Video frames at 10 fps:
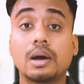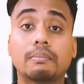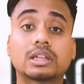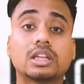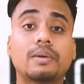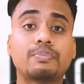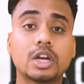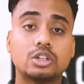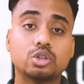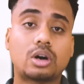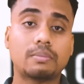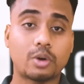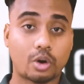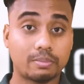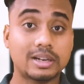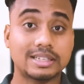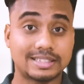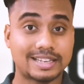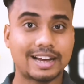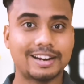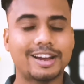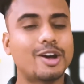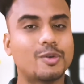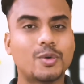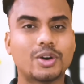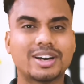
मतलब जो हम नॉर्मल इंसान हैं वो